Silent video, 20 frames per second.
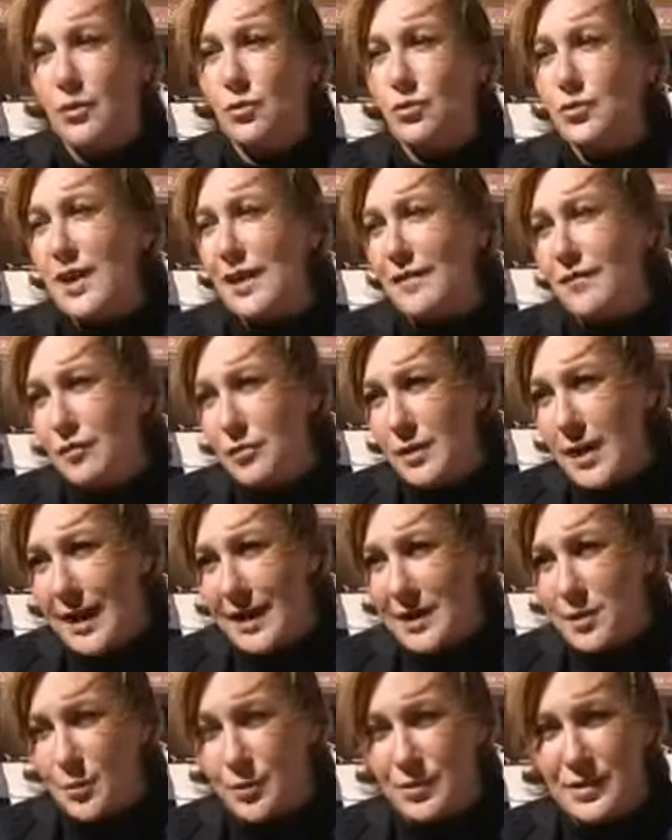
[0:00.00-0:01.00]
Nous avons la
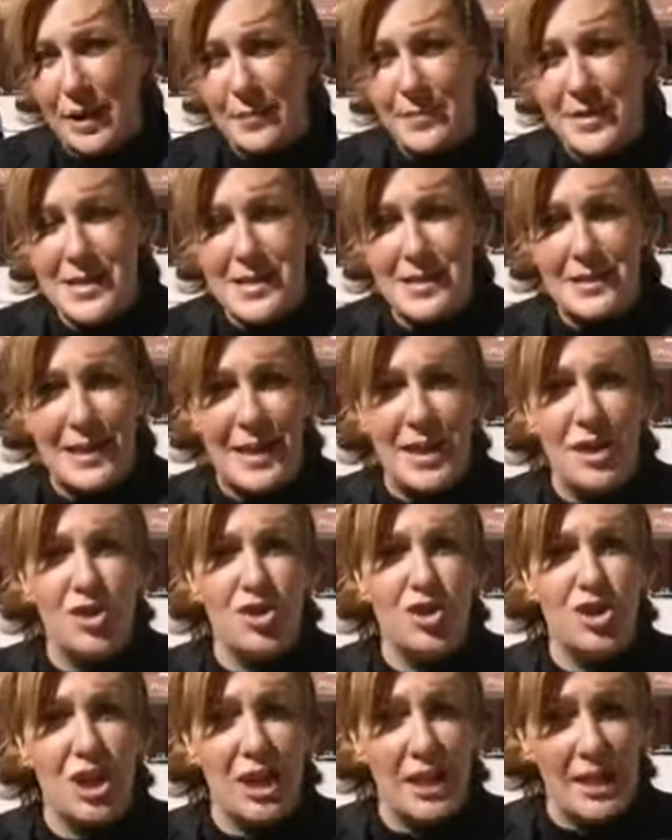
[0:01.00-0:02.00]
responsabilité,
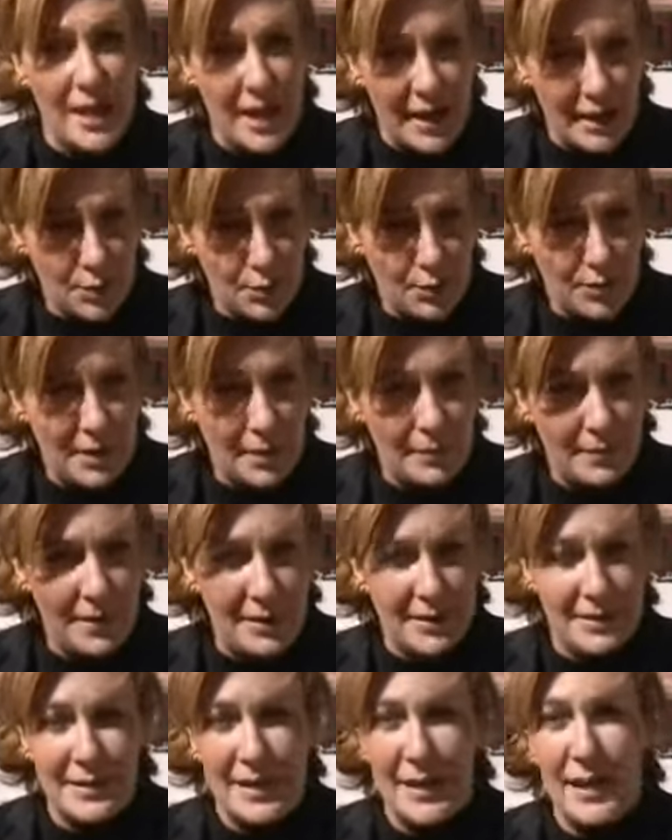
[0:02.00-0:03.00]
j'ai la
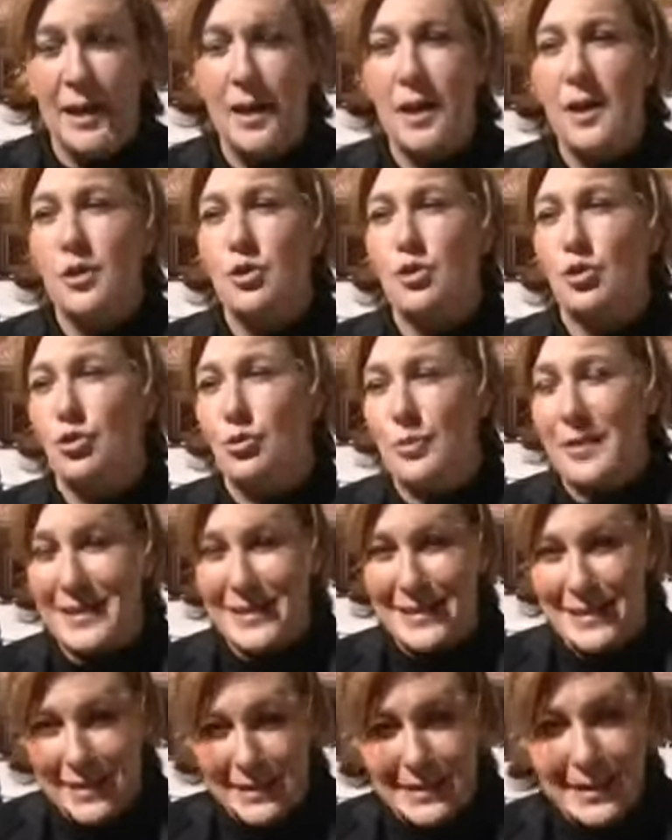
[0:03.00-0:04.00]
responsabilité, je suis
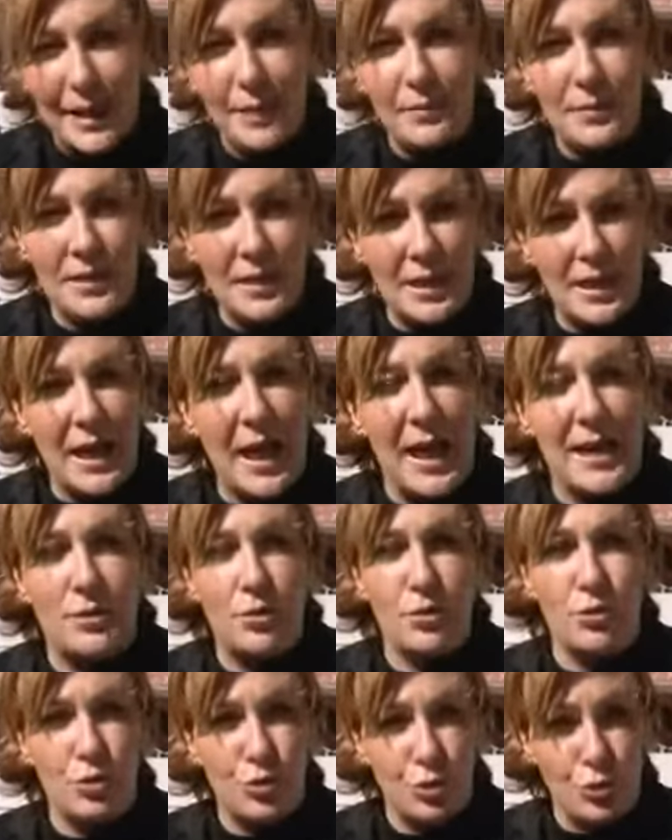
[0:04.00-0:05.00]
déterminée à
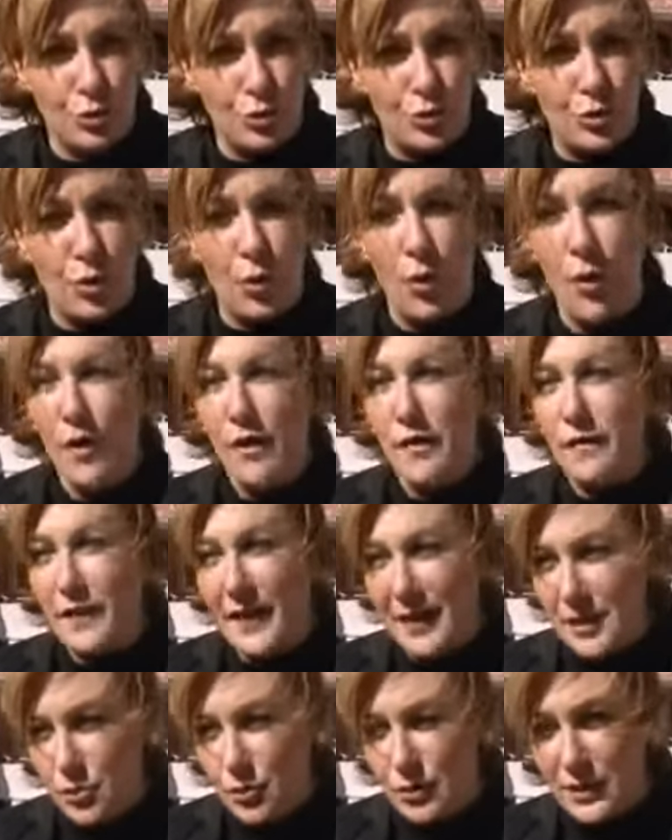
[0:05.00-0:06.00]
ce qu'une solution
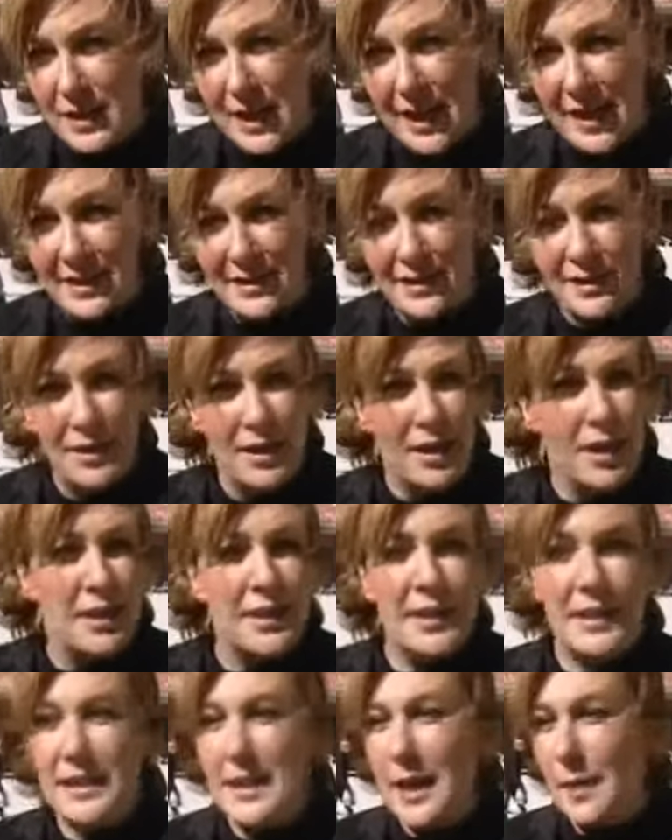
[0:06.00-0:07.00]
fréjusienne,
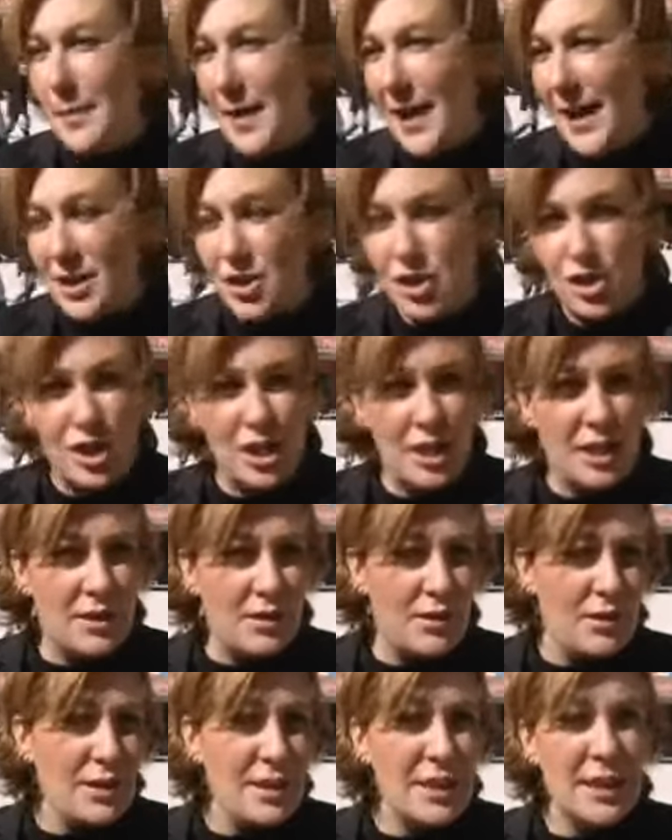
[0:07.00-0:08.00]
ni
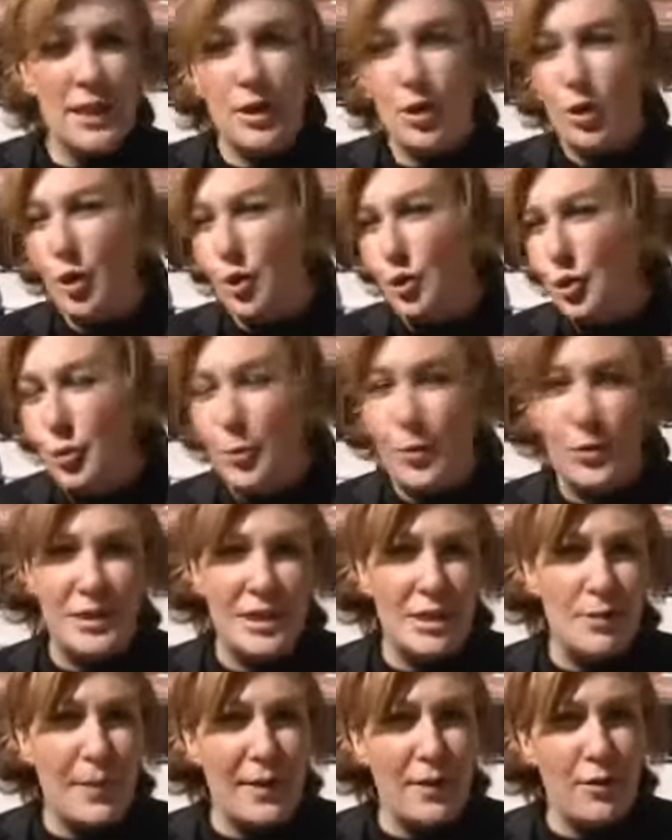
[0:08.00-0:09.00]
chic, ni euh, de
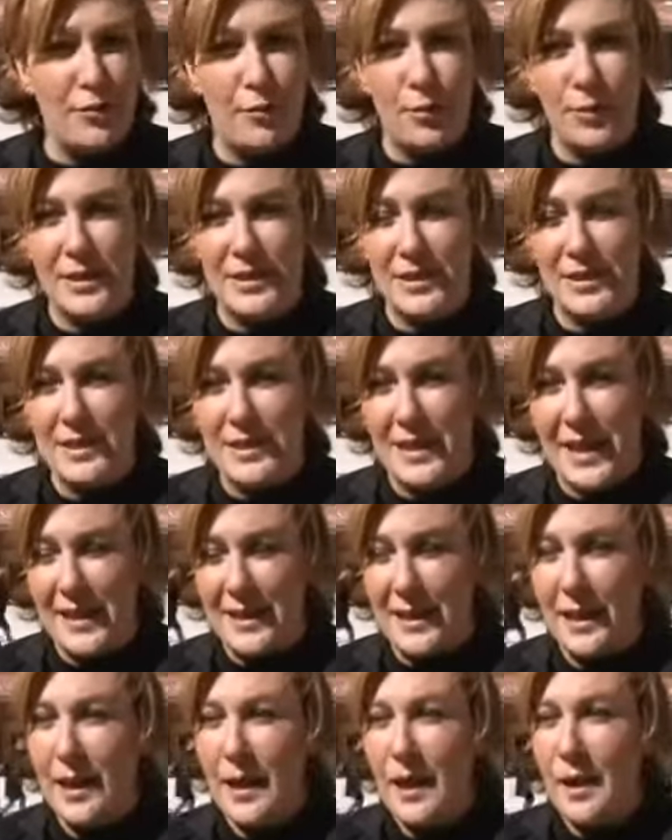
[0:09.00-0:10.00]
petites manœuvres
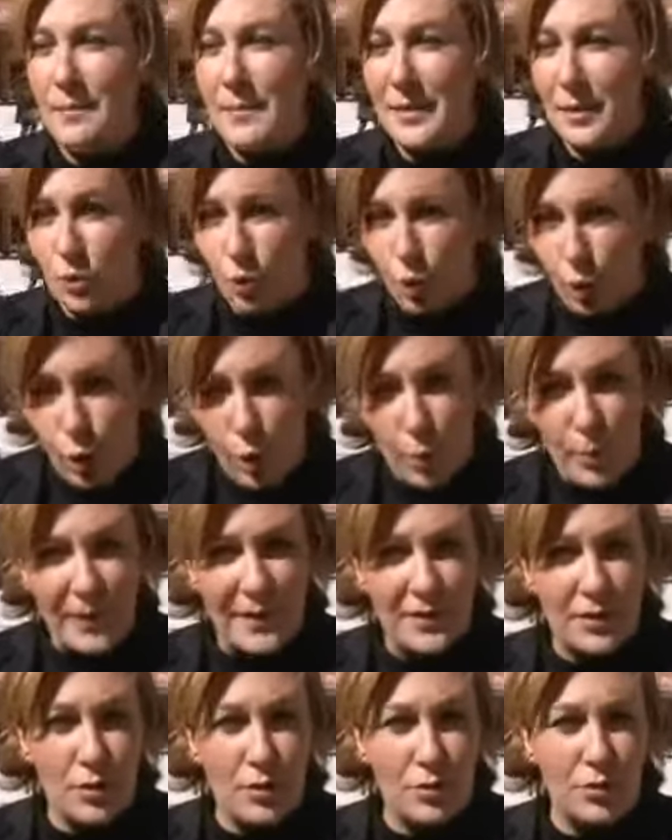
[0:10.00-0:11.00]
politiciennes, mais de
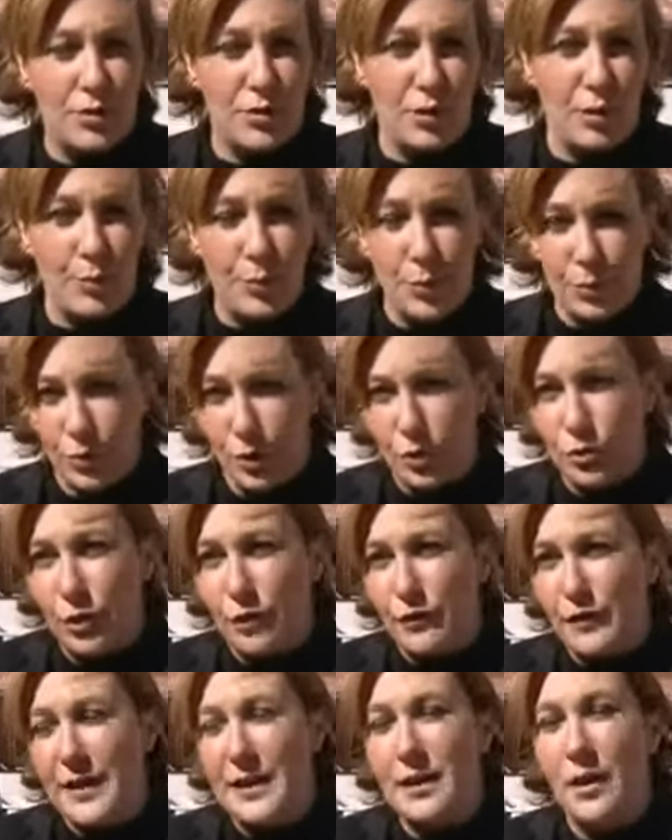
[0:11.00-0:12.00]
compétences pour
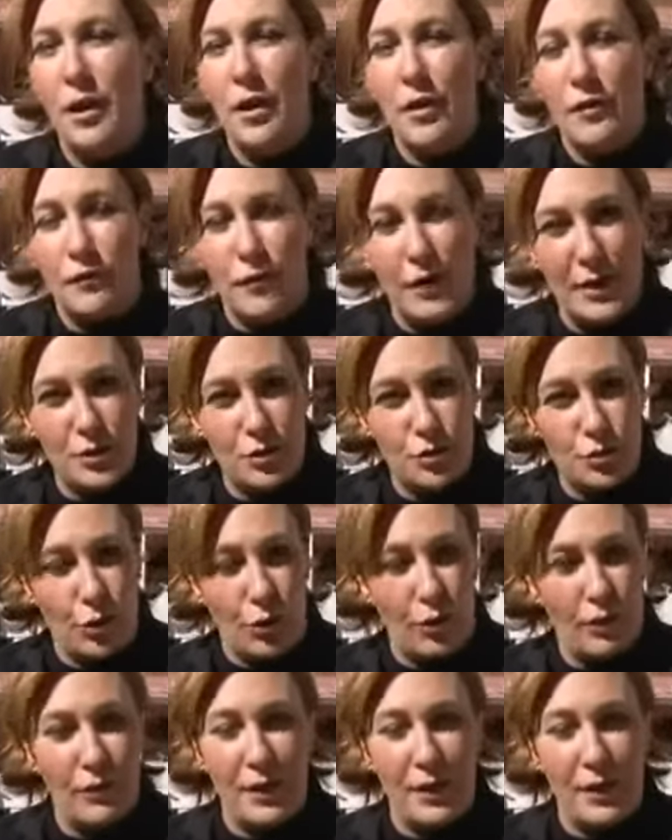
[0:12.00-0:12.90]
notre ville, voit le jour.